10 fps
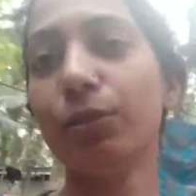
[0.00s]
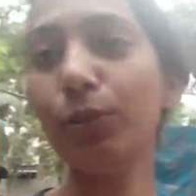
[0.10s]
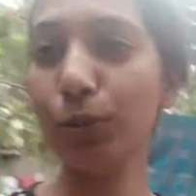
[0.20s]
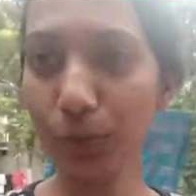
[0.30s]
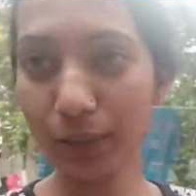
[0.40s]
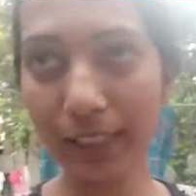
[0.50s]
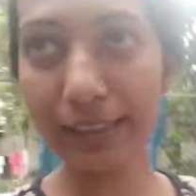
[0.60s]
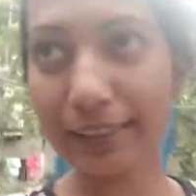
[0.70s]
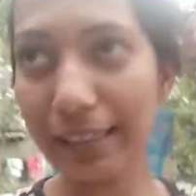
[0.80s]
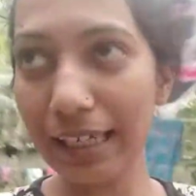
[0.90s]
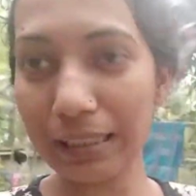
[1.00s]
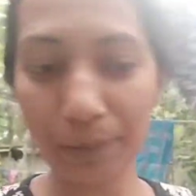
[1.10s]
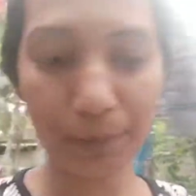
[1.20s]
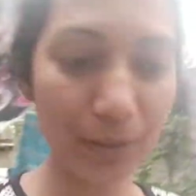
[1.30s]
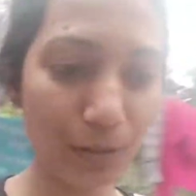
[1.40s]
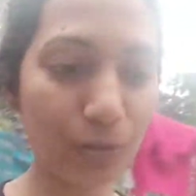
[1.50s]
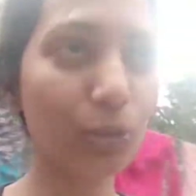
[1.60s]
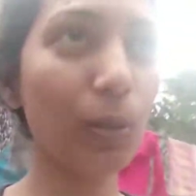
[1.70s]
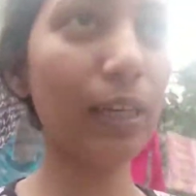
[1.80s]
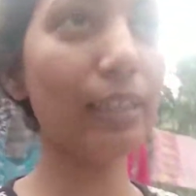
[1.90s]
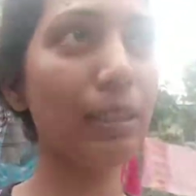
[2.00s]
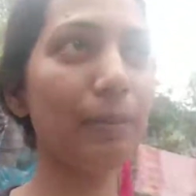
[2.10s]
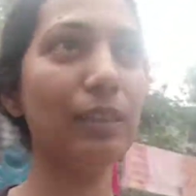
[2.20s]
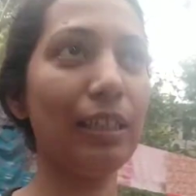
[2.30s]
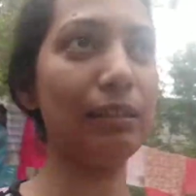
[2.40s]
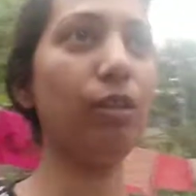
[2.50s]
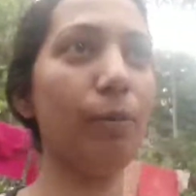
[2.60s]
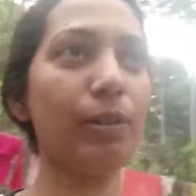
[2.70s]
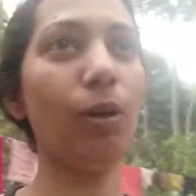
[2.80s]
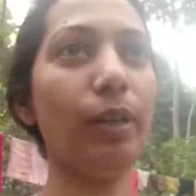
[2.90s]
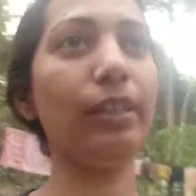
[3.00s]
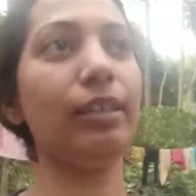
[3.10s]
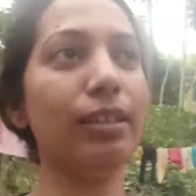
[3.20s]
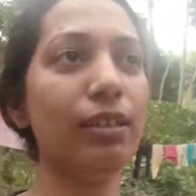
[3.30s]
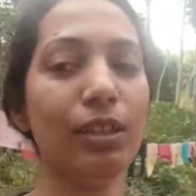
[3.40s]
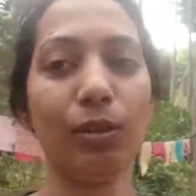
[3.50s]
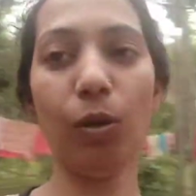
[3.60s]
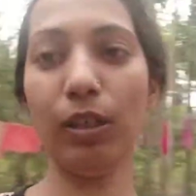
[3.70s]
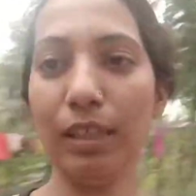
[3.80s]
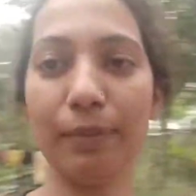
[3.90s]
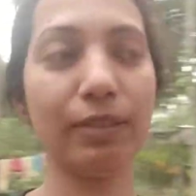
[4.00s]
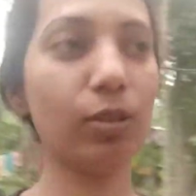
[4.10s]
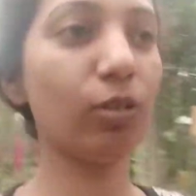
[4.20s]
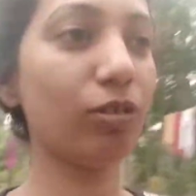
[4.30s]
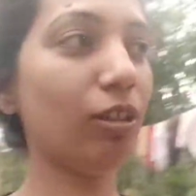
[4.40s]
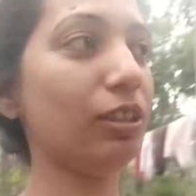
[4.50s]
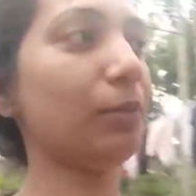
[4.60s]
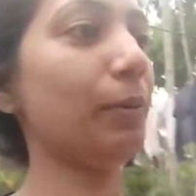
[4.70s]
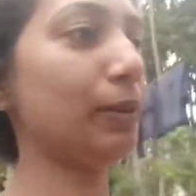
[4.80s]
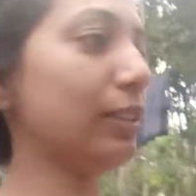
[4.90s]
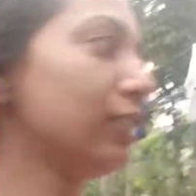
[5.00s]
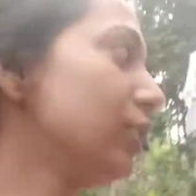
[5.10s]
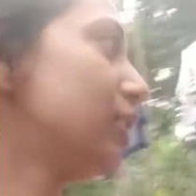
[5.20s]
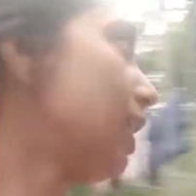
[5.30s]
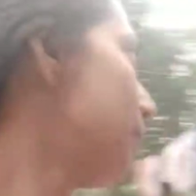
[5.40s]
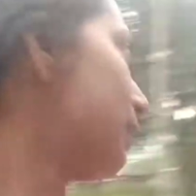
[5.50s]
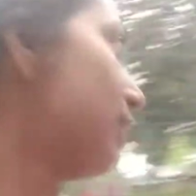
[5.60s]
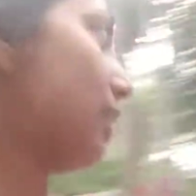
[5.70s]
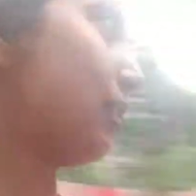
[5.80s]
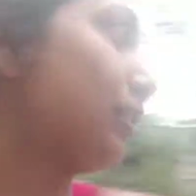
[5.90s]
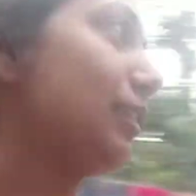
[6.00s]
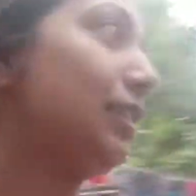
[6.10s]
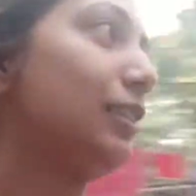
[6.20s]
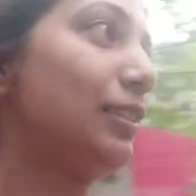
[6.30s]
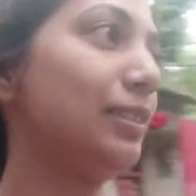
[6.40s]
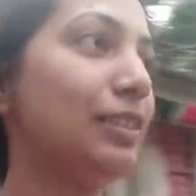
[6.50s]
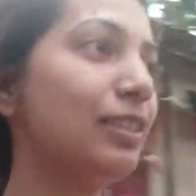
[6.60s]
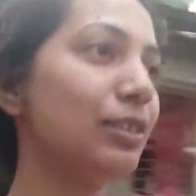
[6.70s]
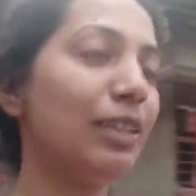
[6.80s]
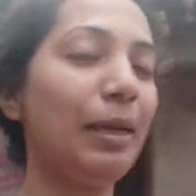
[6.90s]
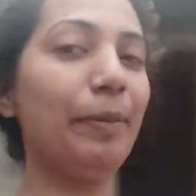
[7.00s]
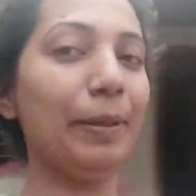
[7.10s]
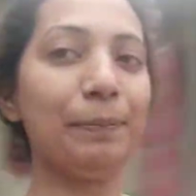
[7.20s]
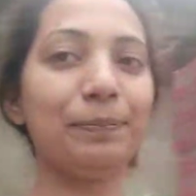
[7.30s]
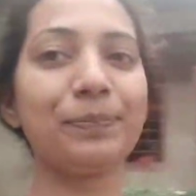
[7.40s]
যদি শুকিয়ে যায় তাহলে একটা ব্যাপার তো শোকায়নি আবার নাড়তে হবে ঘরে গিয়ে ঘরটা আবার জঙ্গল হয়ে যাবে মানে জিনিসটাই বাজে লাগে দেখবে